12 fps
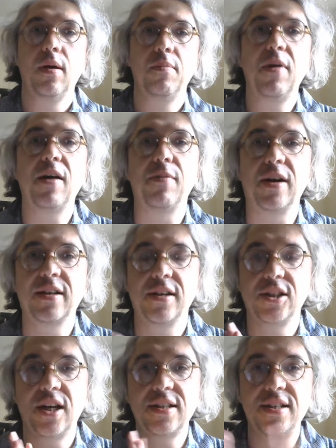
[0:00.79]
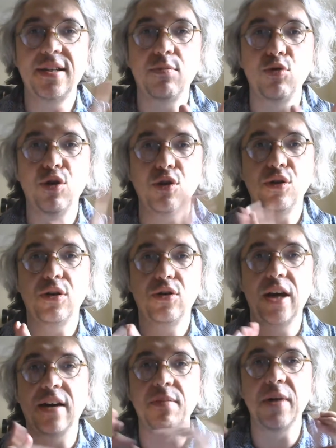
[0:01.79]
Merhaba arkadaşlar. Size bugün
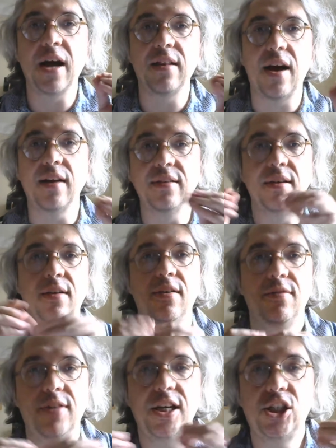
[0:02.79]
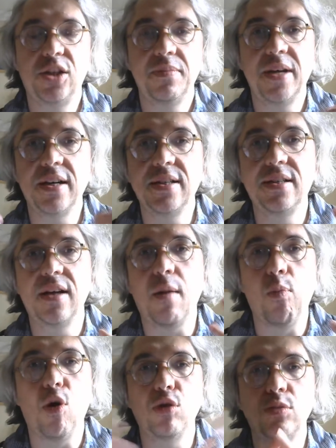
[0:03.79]
yarım kalan ve içimde
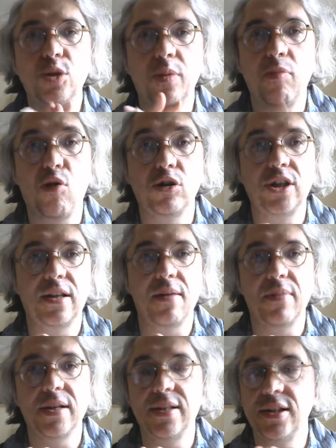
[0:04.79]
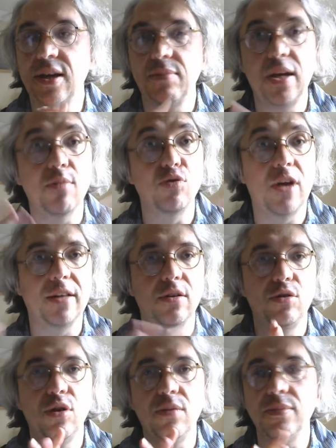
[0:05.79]
ızdırap olmuş bir projeden bahsedeceğim. Niye bunu
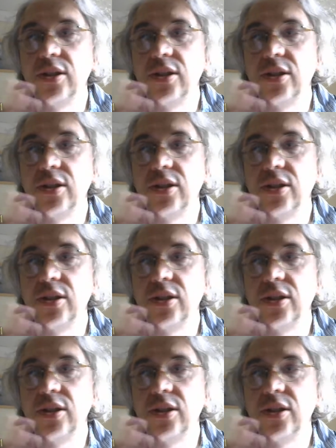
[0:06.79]
anlatıyorum?